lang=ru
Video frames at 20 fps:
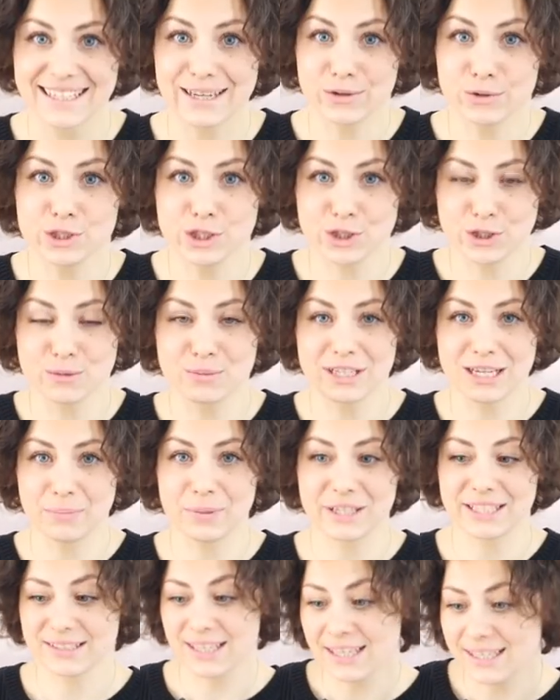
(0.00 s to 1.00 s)
Короче, чтобы я
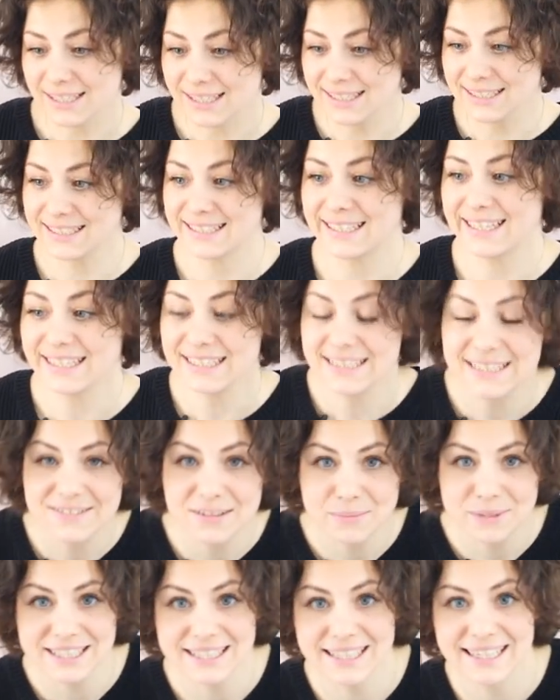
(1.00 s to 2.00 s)
поняла, интересно
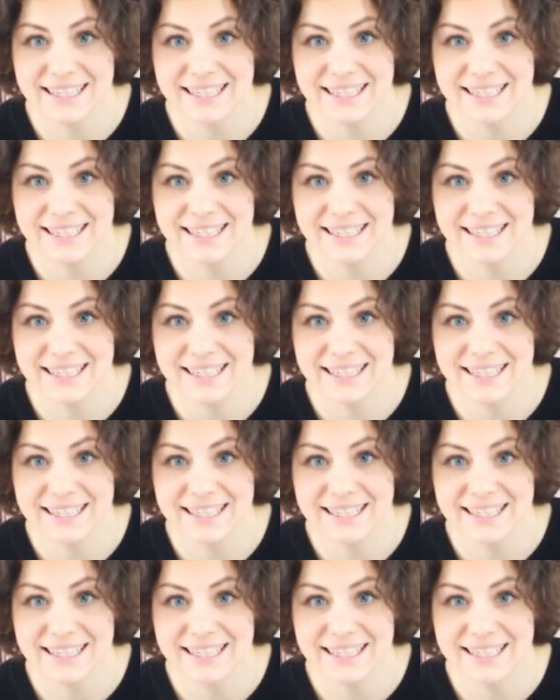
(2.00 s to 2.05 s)
вам это